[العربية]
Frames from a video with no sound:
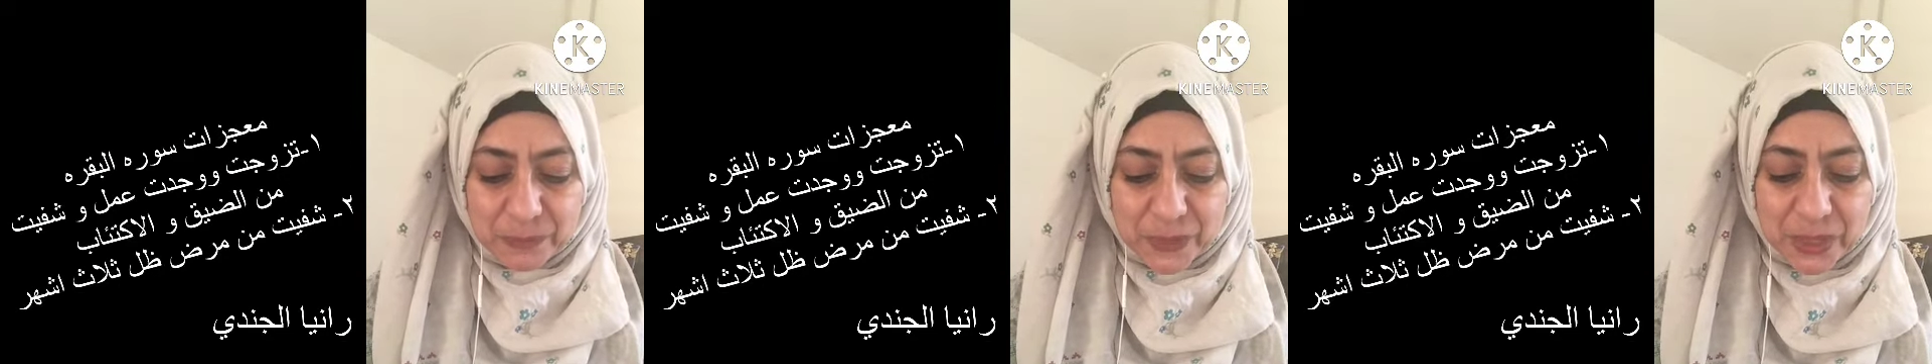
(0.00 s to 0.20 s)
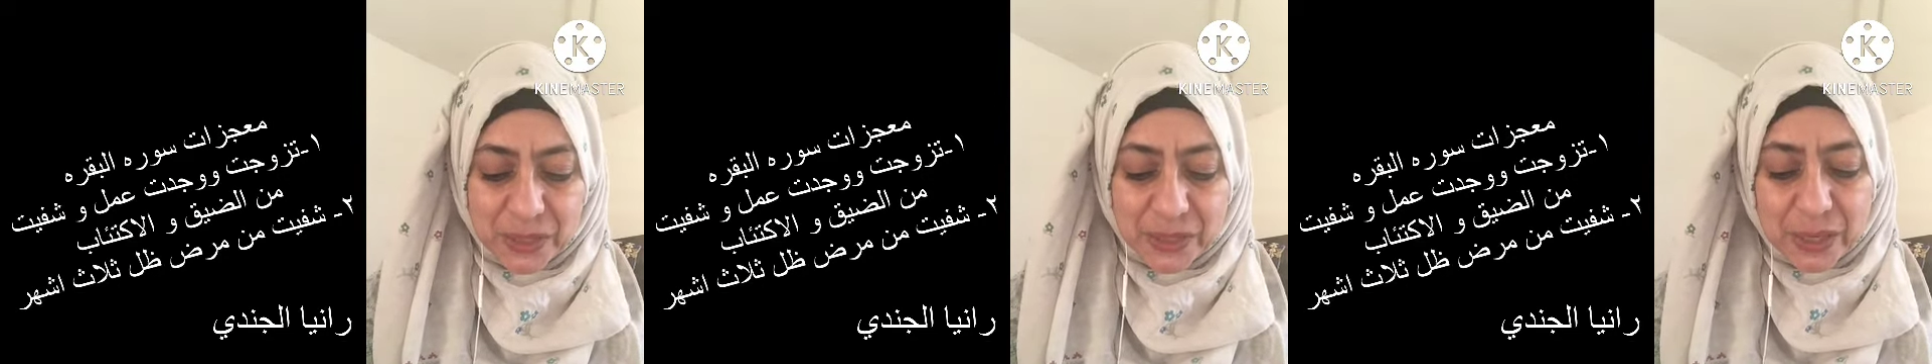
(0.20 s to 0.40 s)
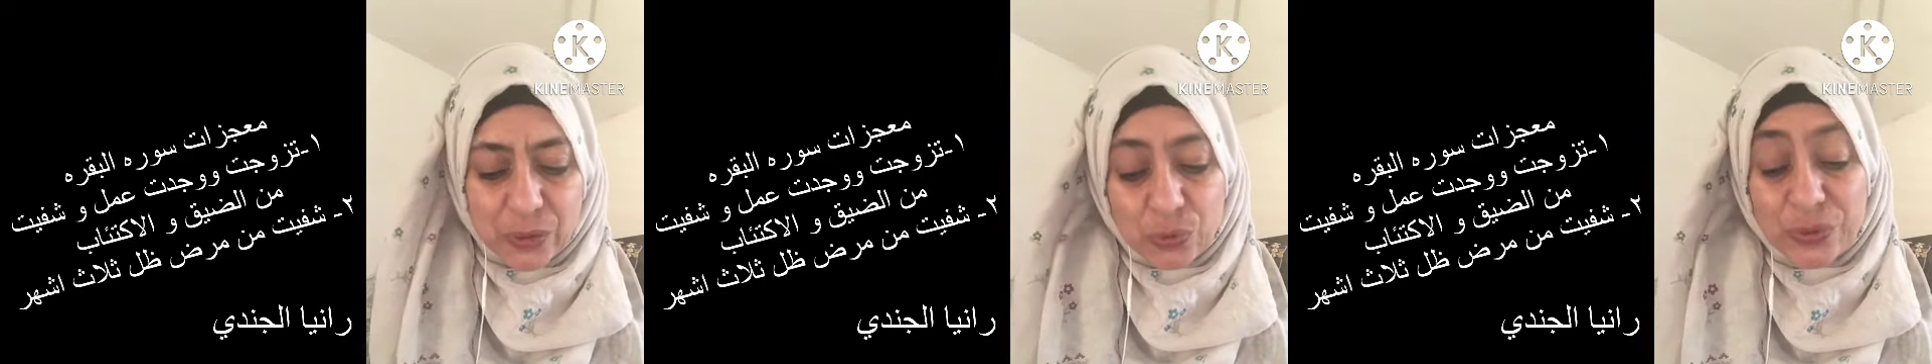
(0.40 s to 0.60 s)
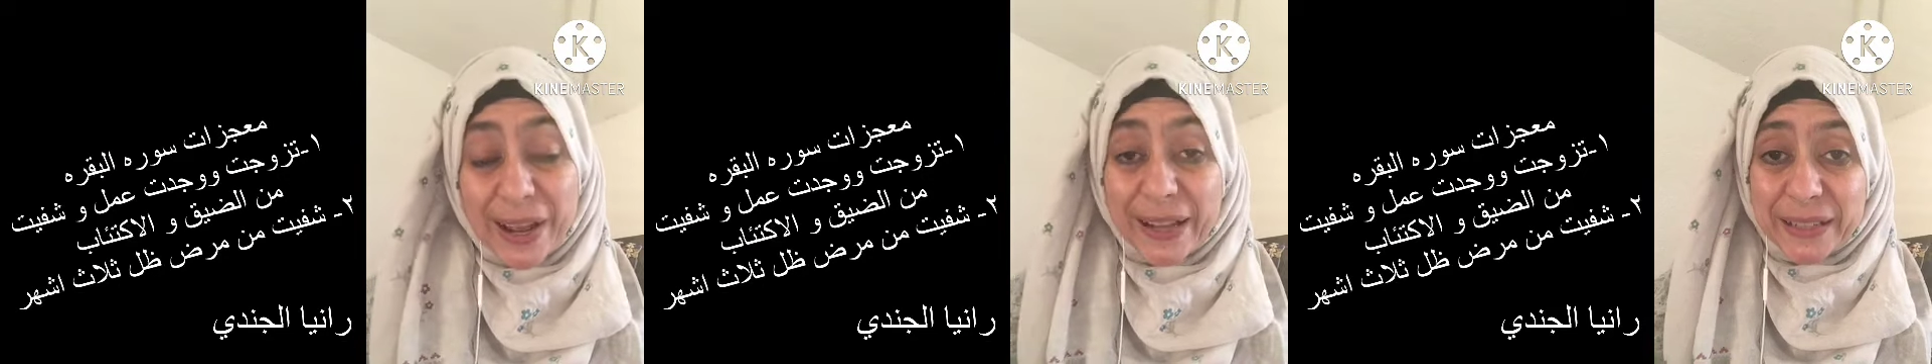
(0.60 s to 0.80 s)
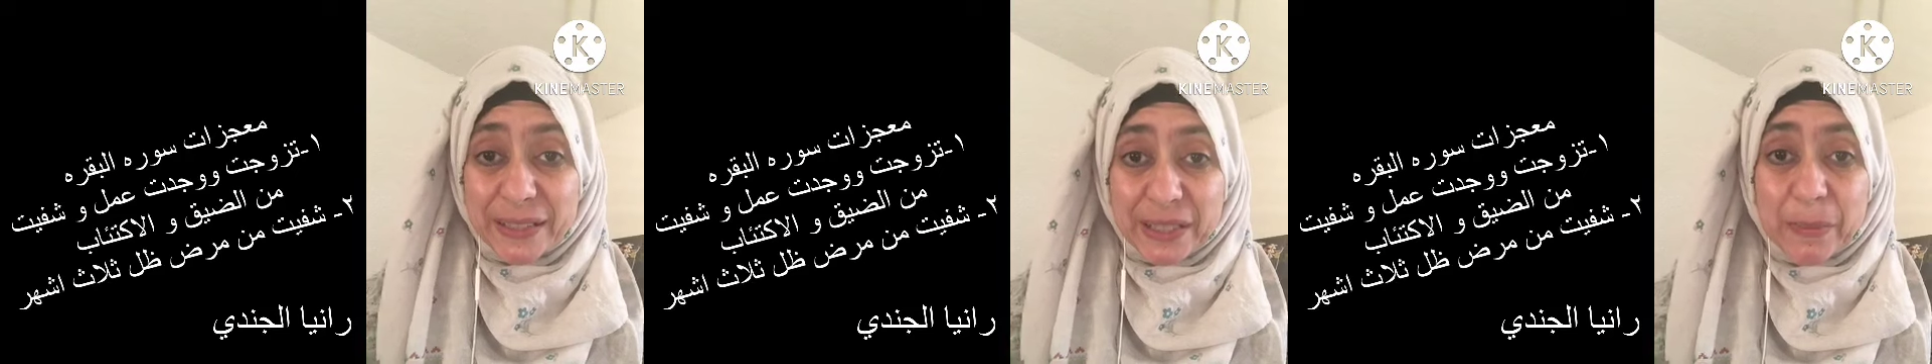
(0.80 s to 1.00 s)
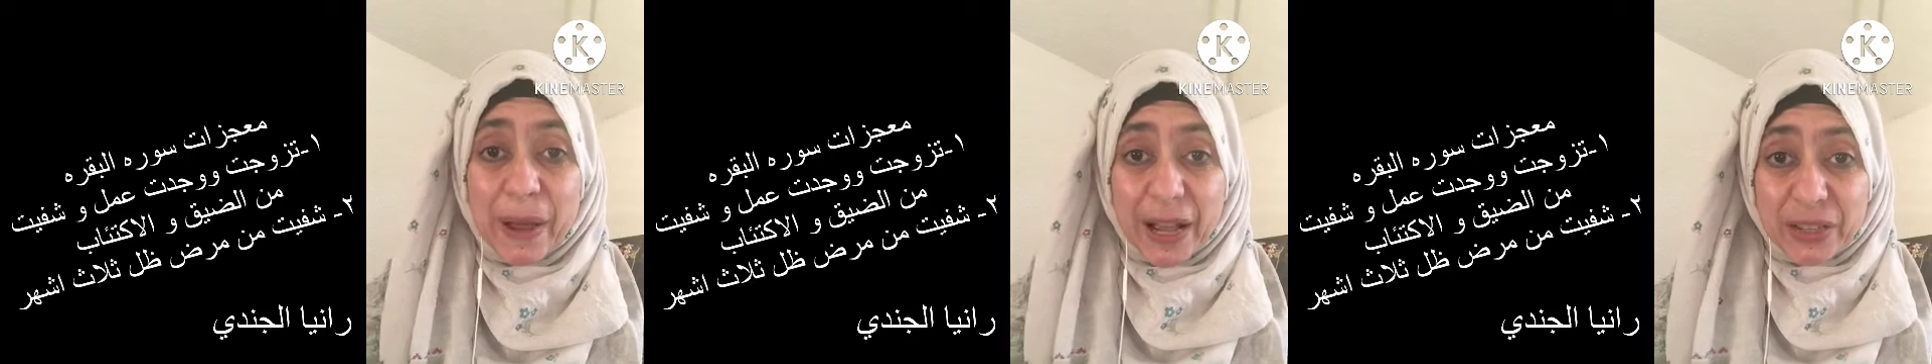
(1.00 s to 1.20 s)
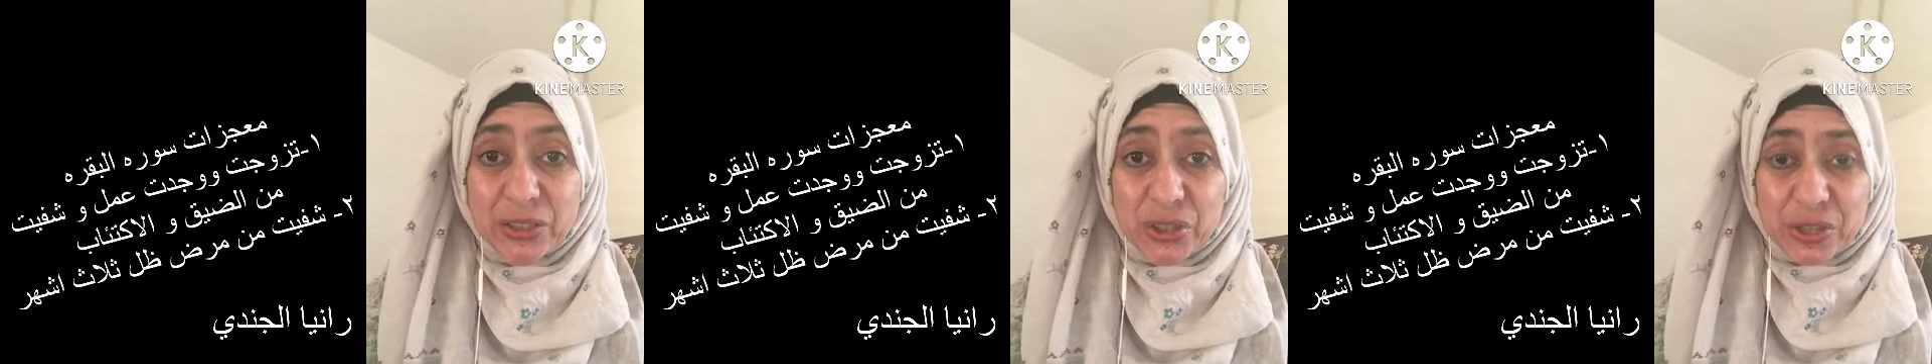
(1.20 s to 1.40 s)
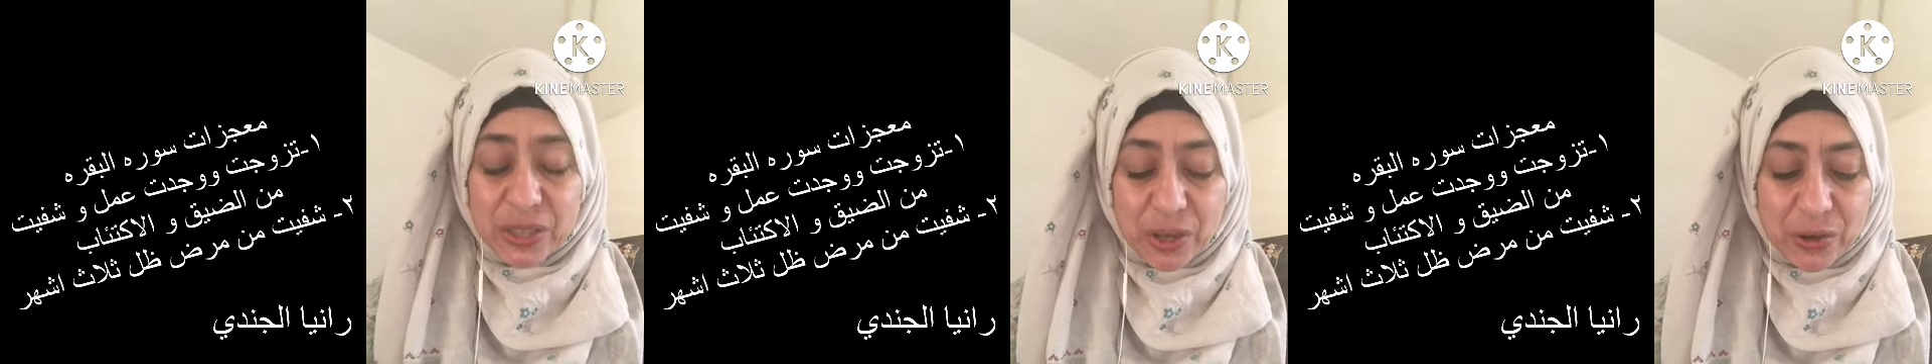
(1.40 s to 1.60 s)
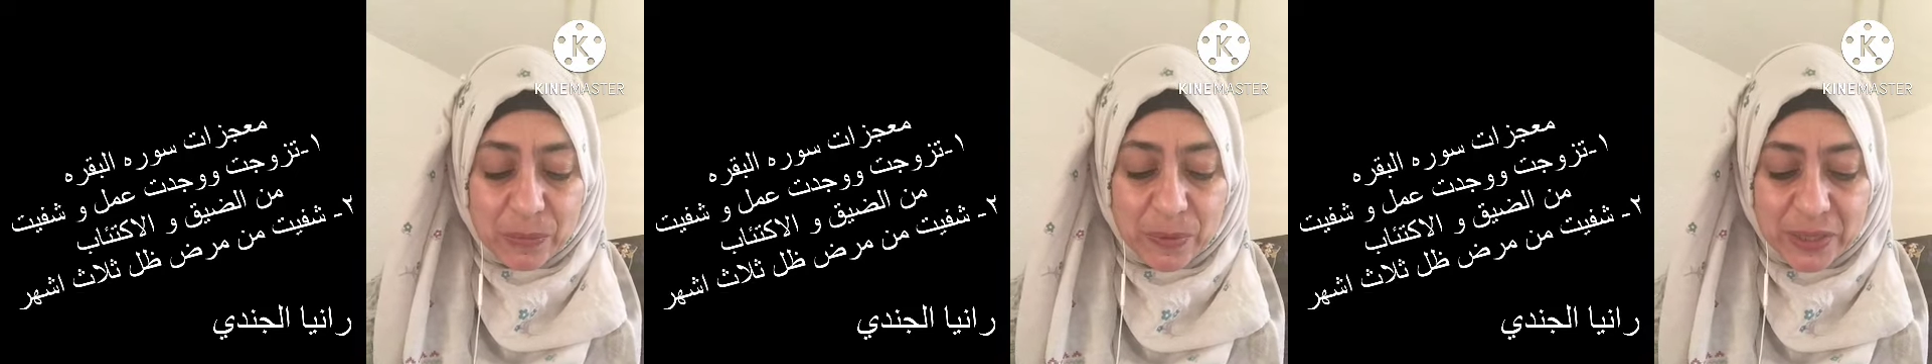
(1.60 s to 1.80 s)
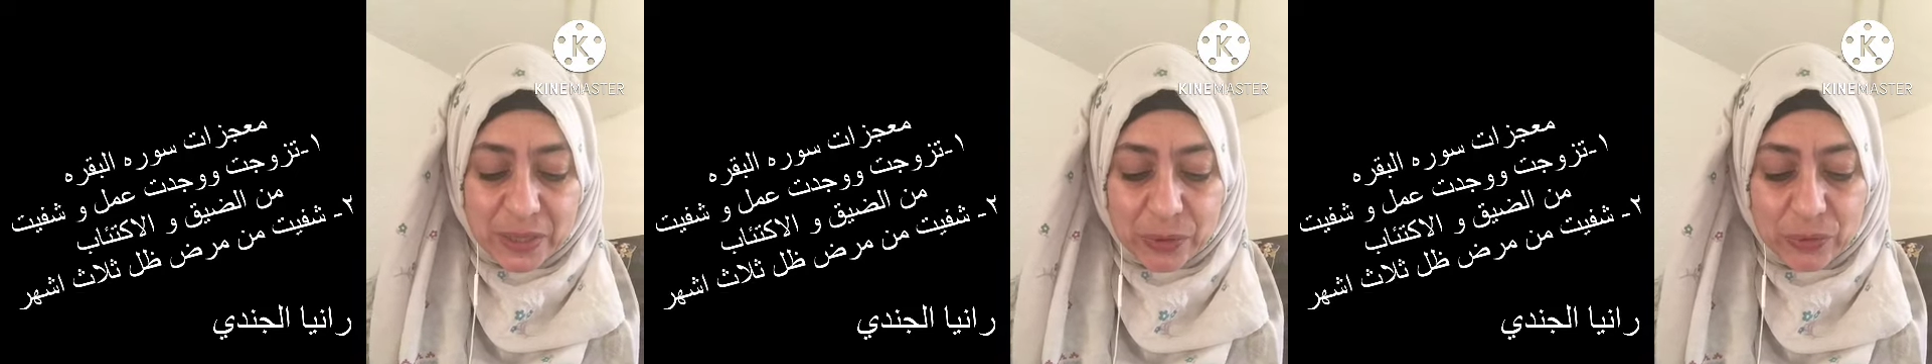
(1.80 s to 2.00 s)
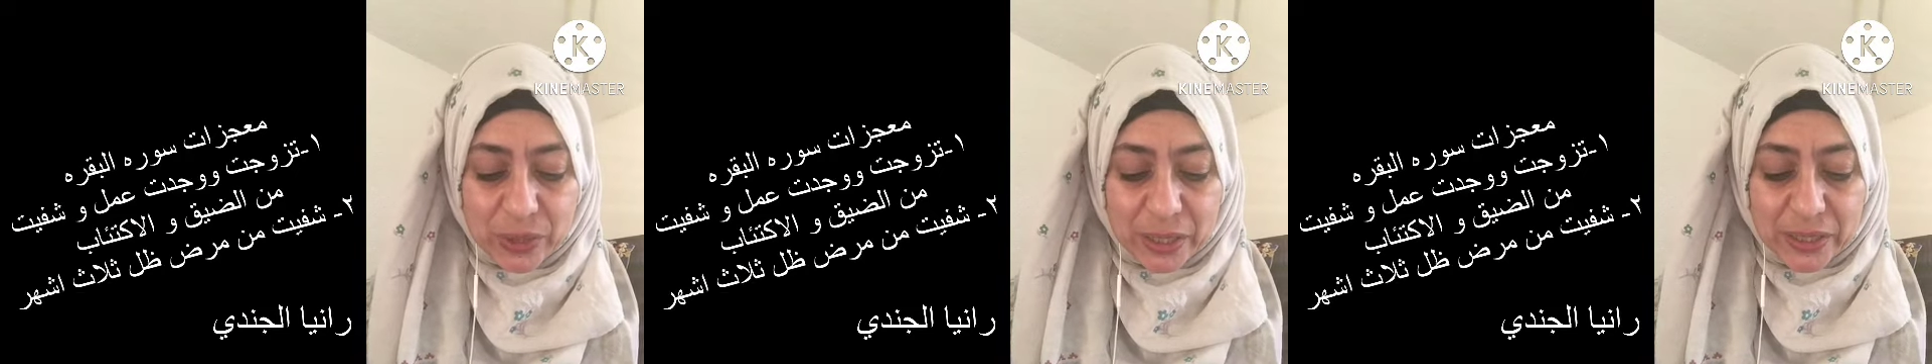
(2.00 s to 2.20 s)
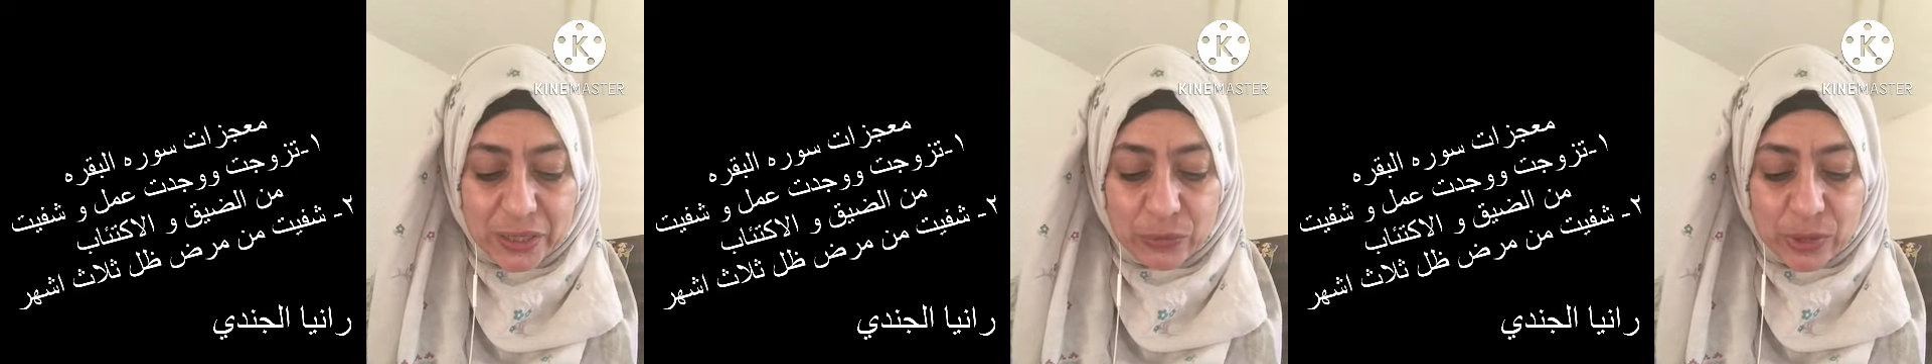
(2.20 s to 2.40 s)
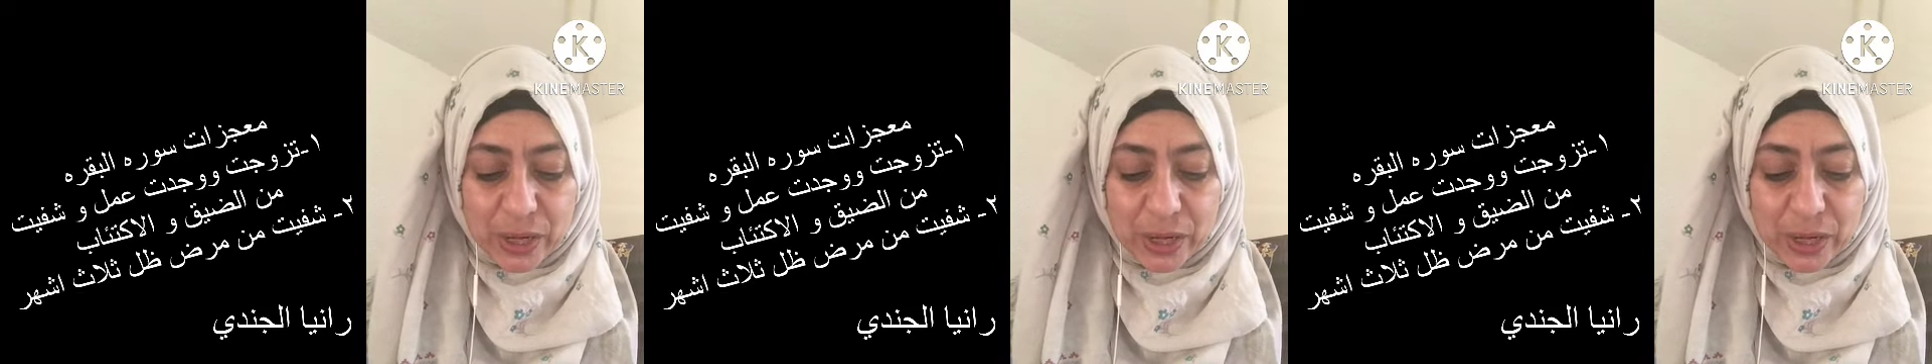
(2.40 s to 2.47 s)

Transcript: يسالون عني بقى عندي اصحاب يسالون عني